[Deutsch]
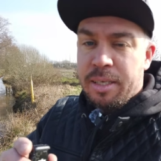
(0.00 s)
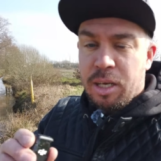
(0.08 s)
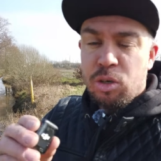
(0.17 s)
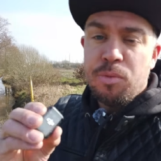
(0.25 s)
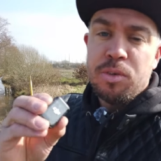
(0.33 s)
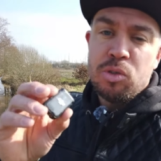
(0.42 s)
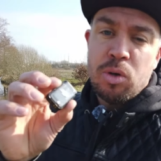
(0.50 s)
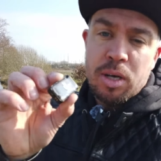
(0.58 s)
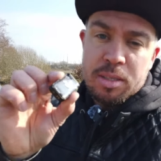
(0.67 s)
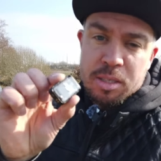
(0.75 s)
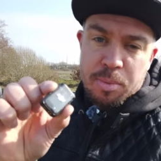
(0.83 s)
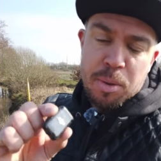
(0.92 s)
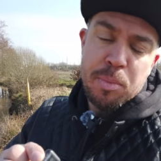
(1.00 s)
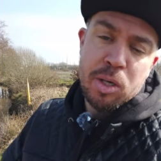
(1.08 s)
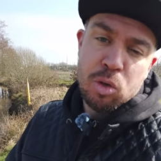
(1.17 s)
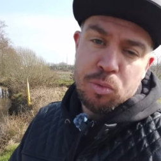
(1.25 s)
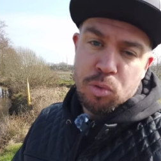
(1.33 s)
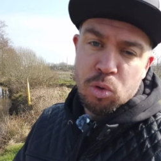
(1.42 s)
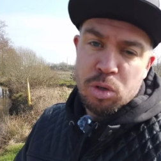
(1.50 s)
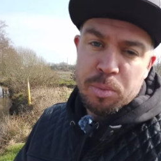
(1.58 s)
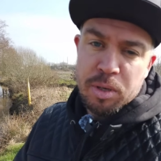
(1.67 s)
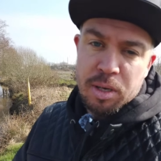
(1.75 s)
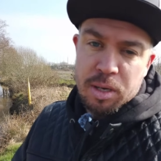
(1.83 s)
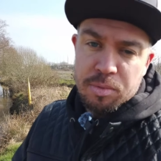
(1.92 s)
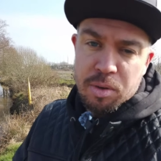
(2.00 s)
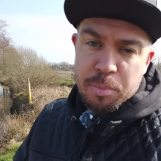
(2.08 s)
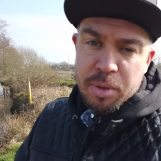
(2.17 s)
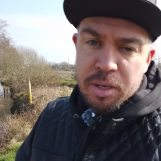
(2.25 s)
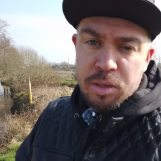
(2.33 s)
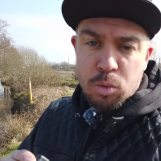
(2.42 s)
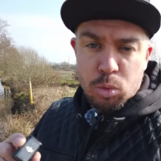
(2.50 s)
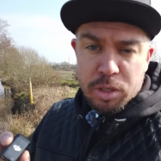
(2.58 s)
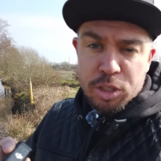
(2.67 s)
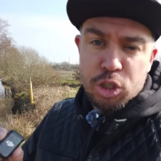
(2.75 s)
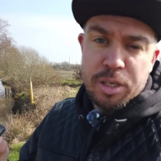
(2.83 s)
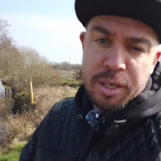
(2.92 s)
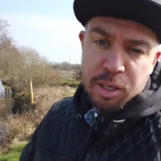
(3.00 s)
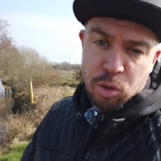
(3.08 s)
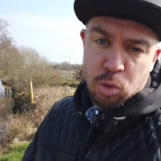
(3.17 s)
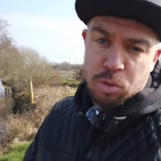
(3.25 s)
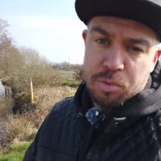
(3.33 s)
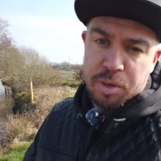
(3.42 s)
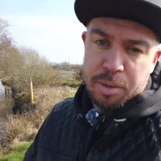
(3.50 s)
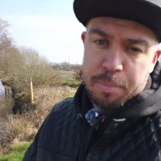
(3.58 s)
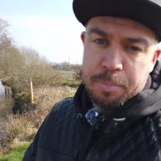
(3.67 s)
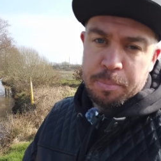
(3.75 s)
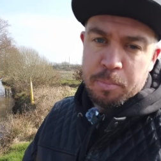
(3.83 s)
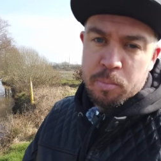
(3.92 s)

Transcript: Da können wir sogar zwei Mikrofone miteinander verbinden und in Stereo aufnehmen.